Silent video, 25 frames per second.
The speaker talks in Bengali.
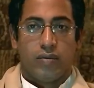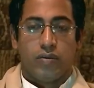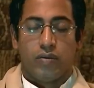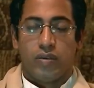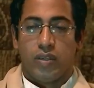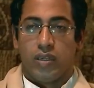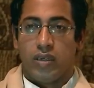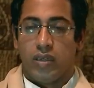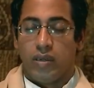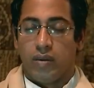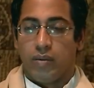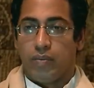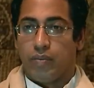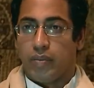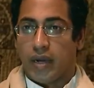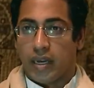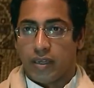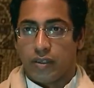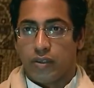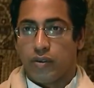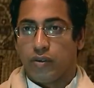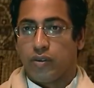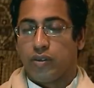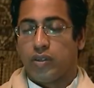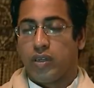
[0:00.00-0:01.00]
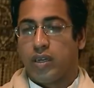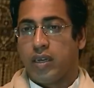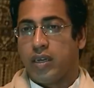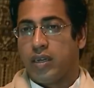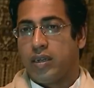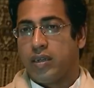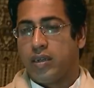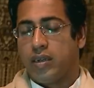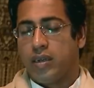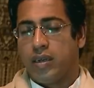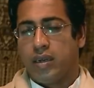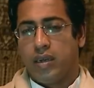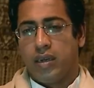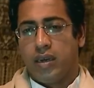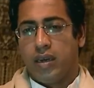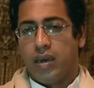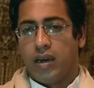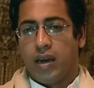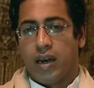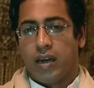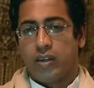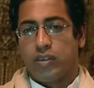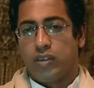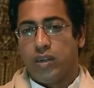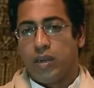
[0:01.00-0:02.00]
উনি ব্যস্ত ছিলেন
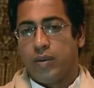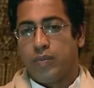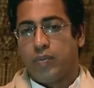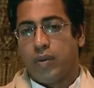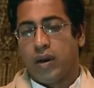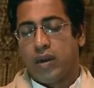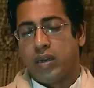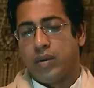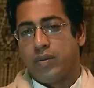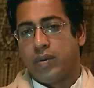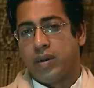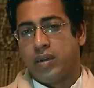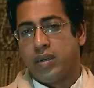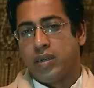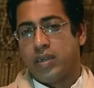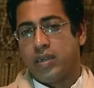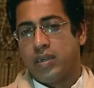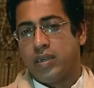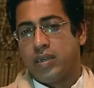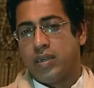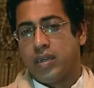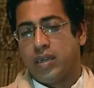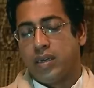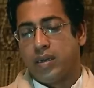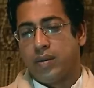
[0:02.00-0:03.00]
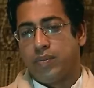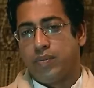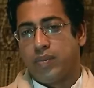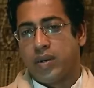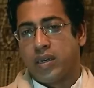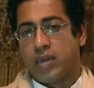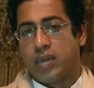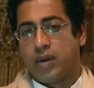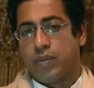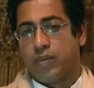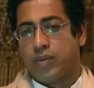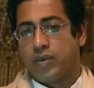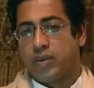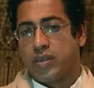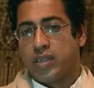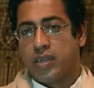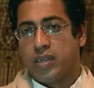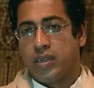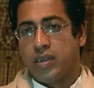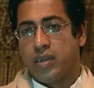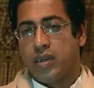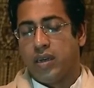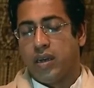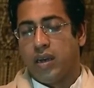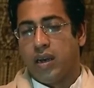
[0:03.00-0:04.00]
আসলে পারিবারিক প্রেক্ষাপটে
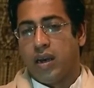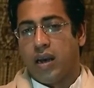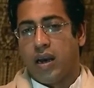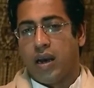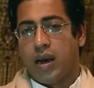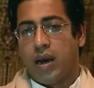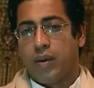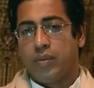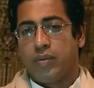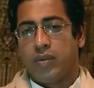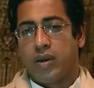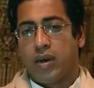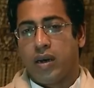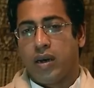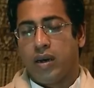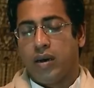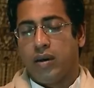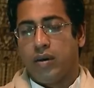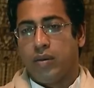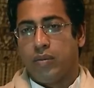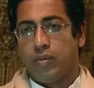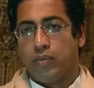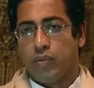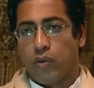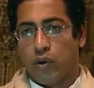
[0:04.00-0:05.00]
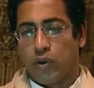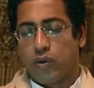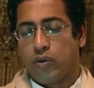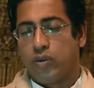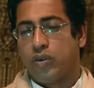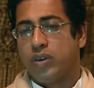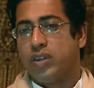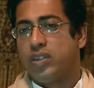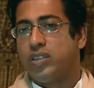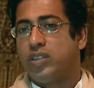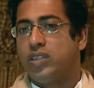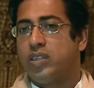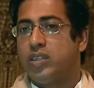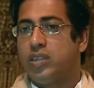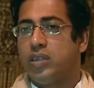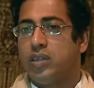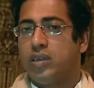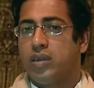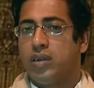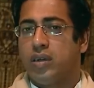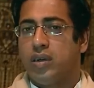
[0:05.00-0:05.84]
আমরা বড় হয়েছি